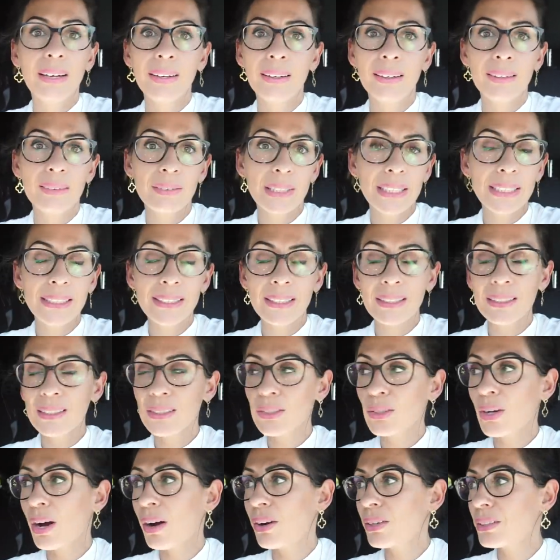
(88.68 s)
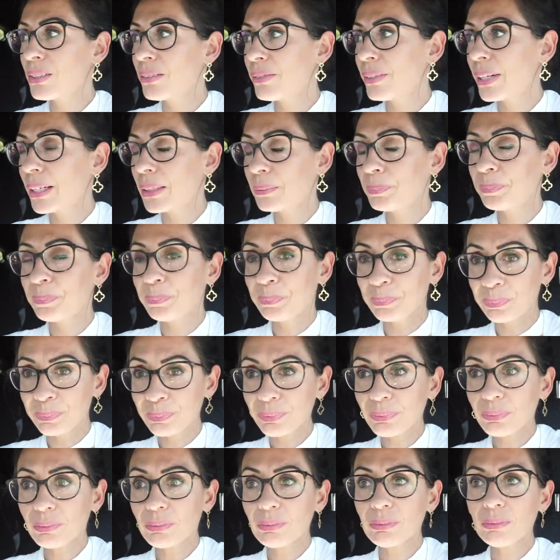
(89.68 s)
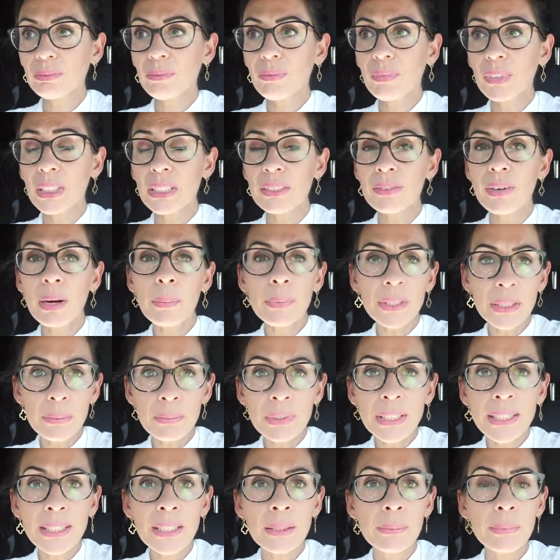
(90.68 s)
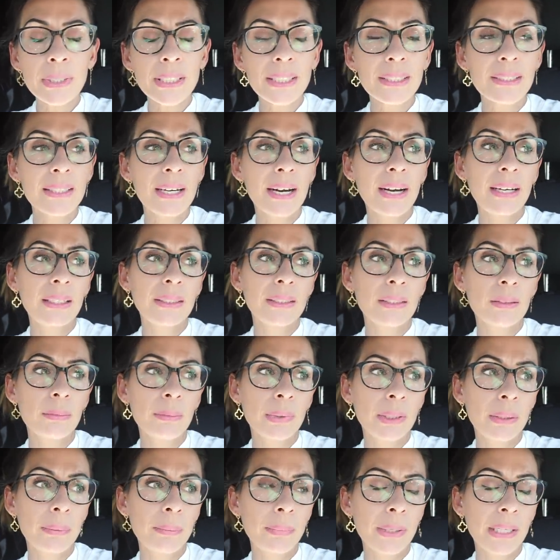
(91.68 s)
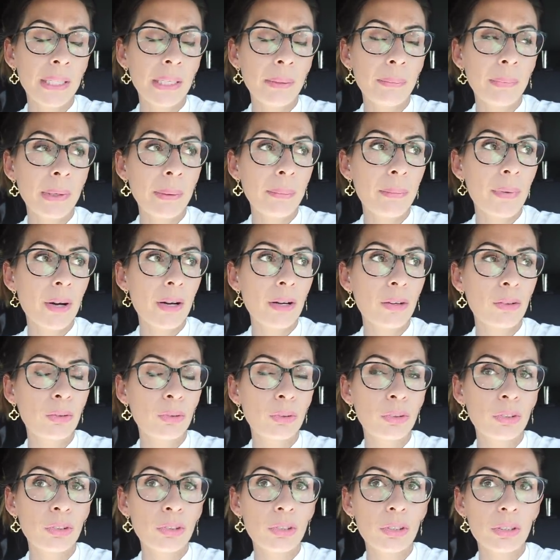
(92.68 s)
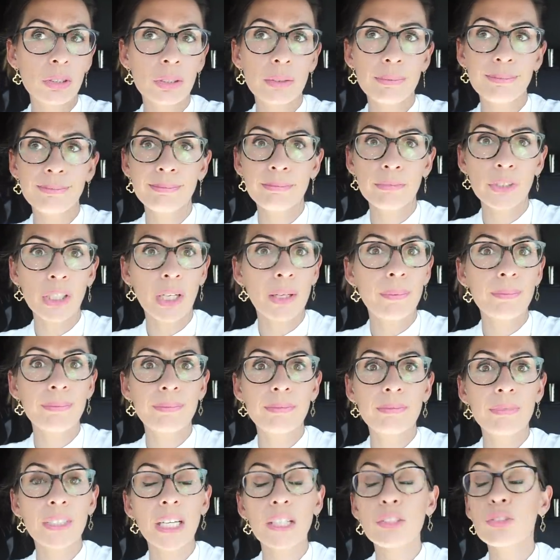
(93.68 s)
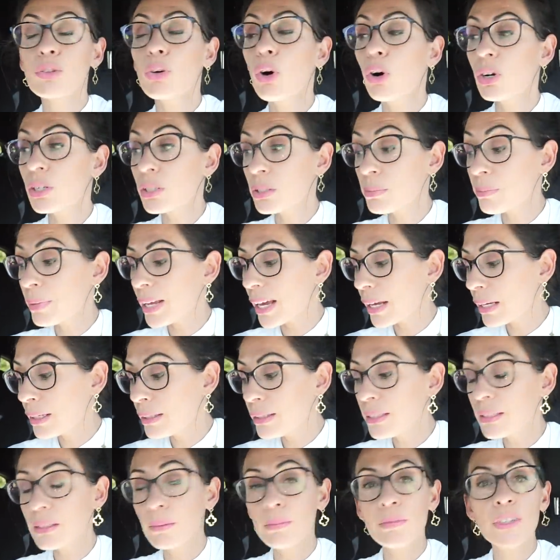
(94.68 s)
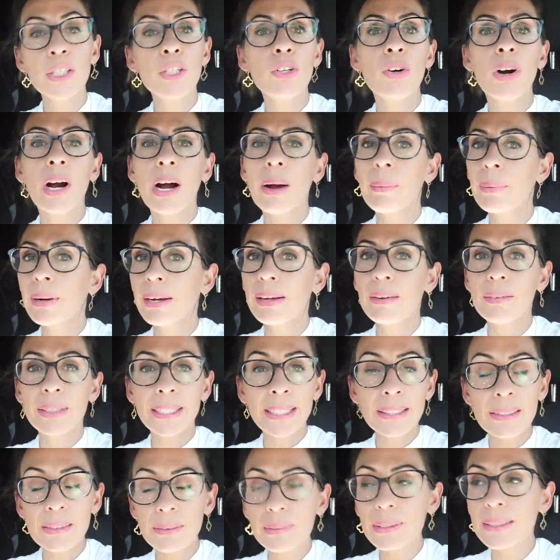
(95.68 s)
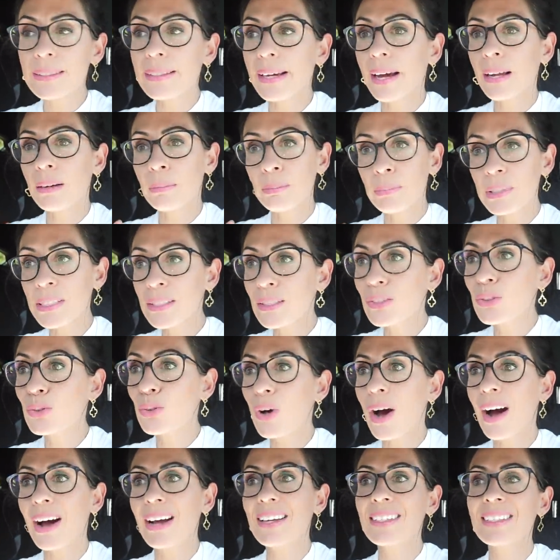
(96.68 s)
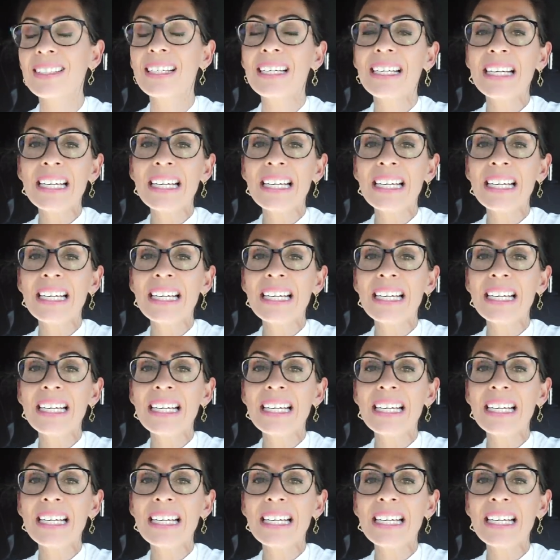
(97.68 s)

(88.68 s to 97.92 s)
ne, weil ich ja nicht zu Hause war. Ich war mit dem Liam in Italien bei meiner Mama und ähm, ja, dazu heute mehr in diesem Video, aber jetzt wird es gerade ein bisschen zu heiß,